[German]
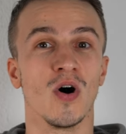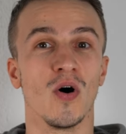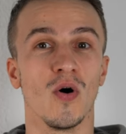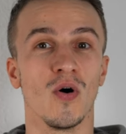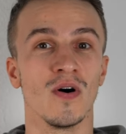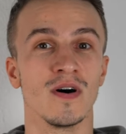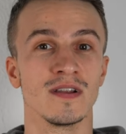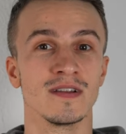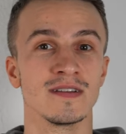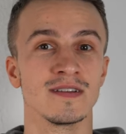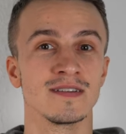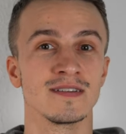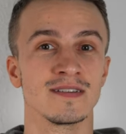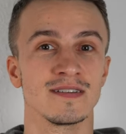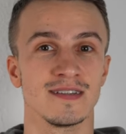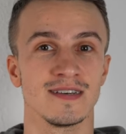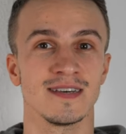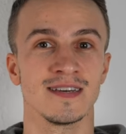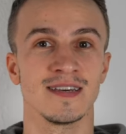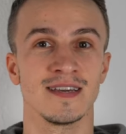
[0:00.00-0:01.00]

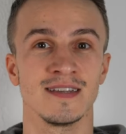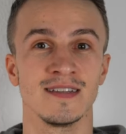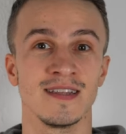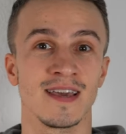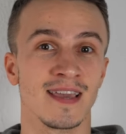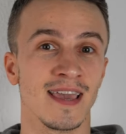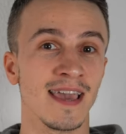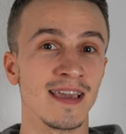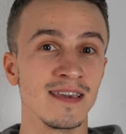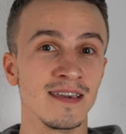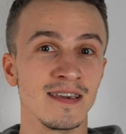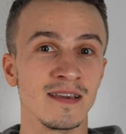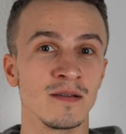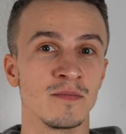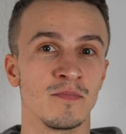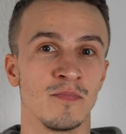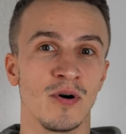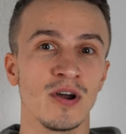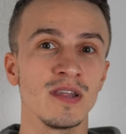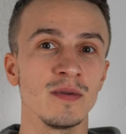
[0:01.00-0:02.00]
Und äh, in der
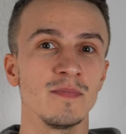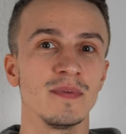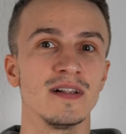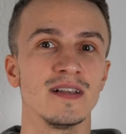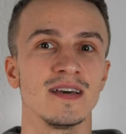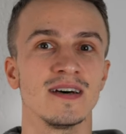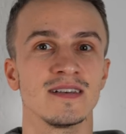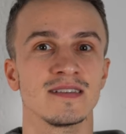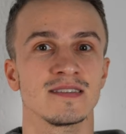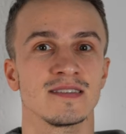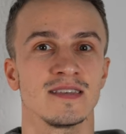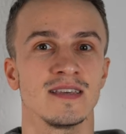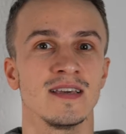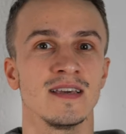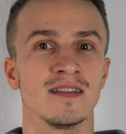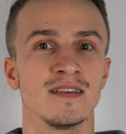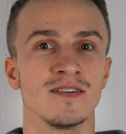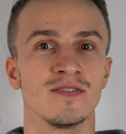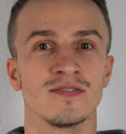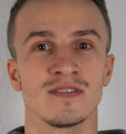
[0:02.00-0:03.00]
gängigen
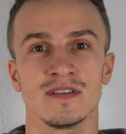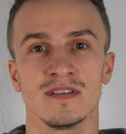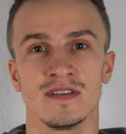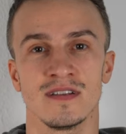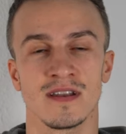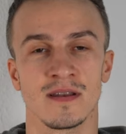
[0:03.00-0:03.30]
Bodybuilder-Szene und in